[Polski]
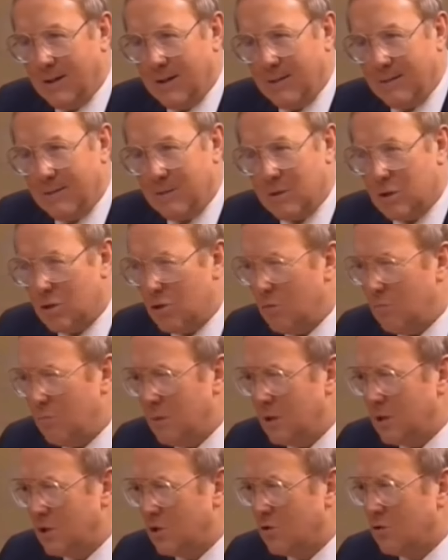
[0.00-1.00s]
które
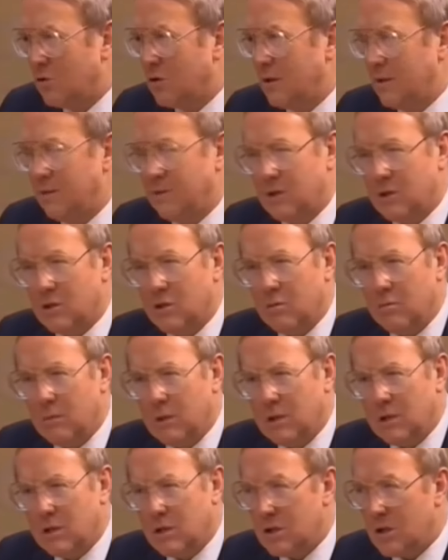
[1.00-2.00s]
pogrążyły w żalu,
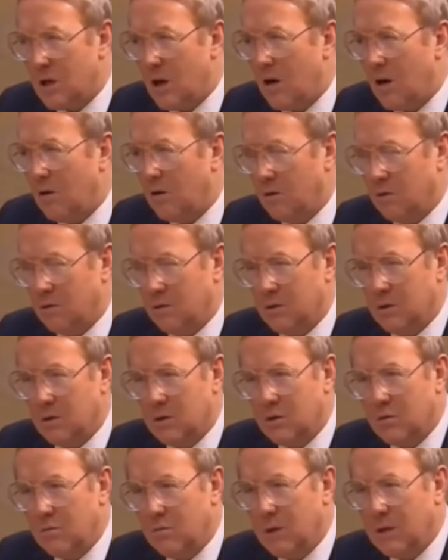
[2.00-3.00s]
bólu, rozpaczy
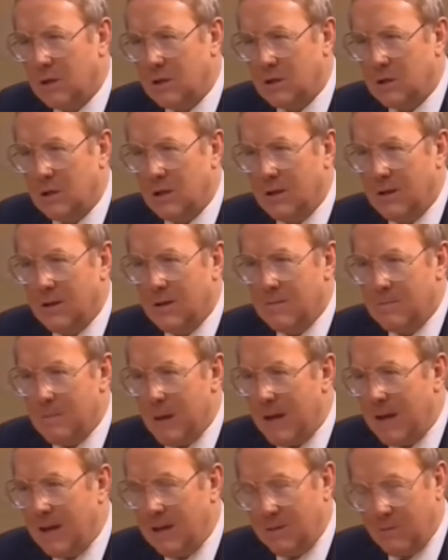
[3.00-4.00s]
tyle osób? Od
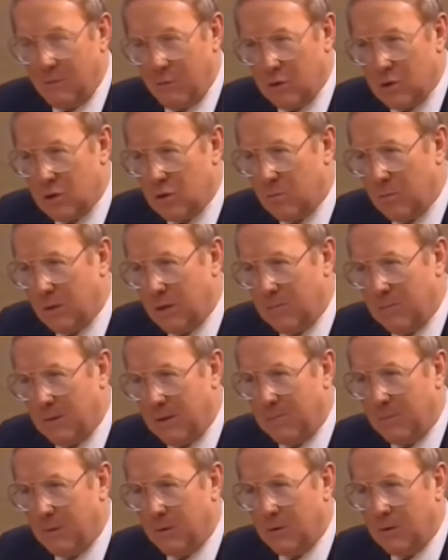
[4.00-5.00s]
czego to się zaczęło?
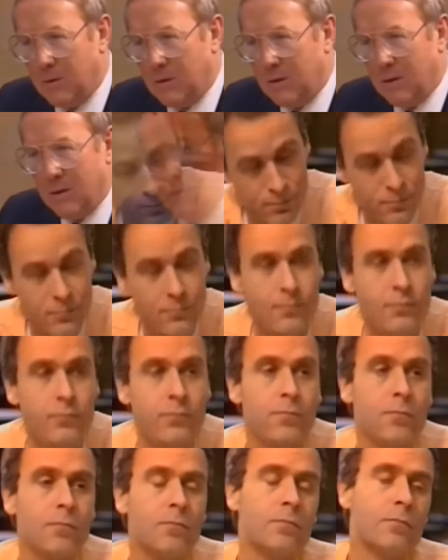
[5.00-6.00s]
Jak do tego
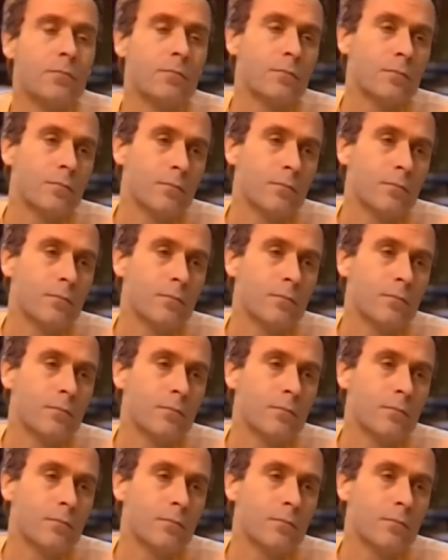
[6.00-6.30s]
doszło?